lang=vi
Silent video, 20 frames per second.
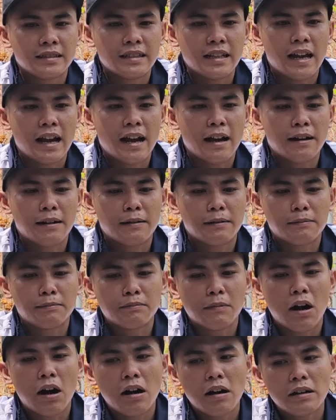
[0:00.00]
Dạ
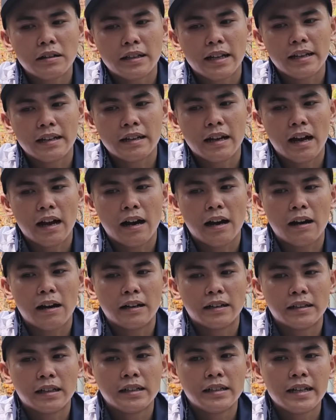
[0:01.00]
bỏ đi
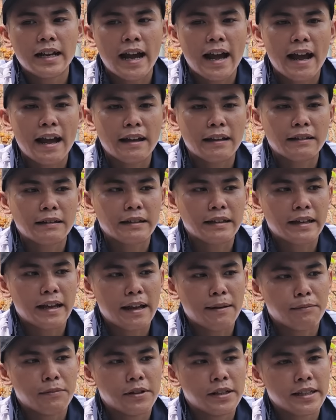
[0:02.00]
thứ hai
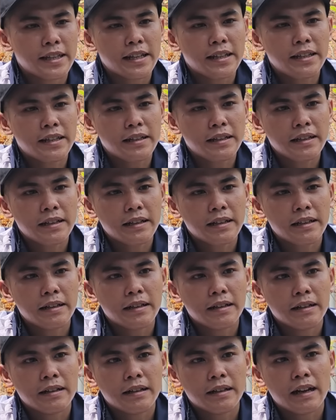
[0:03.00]
ngày 19,
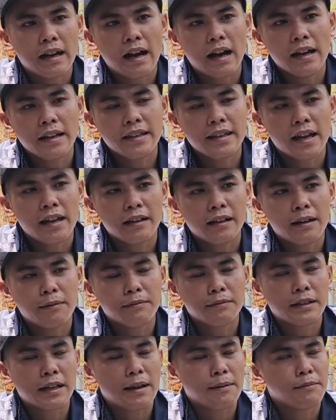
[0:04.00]
ở trên là
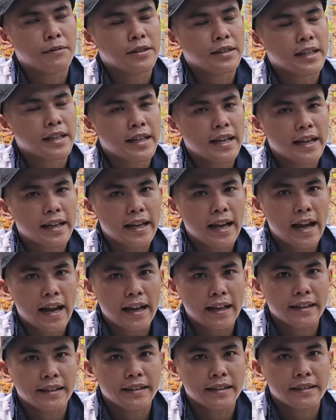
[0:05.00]
ngày 19 tháng
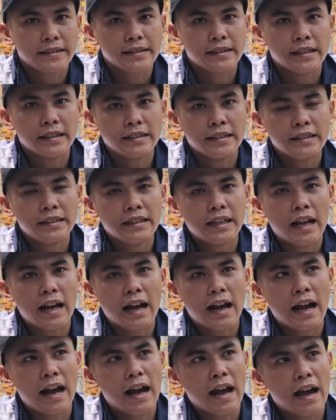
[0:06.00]
2 với
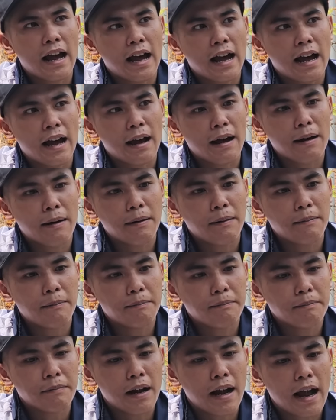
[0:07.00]
là
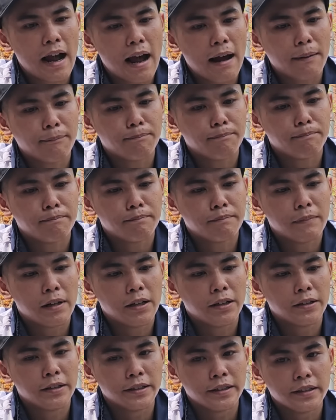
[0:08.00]
âm
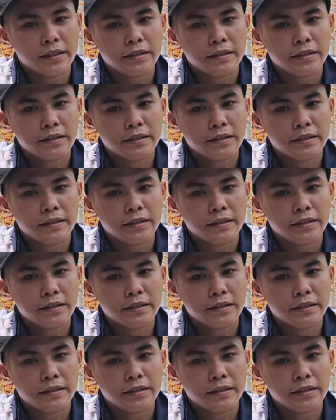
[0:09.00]
10.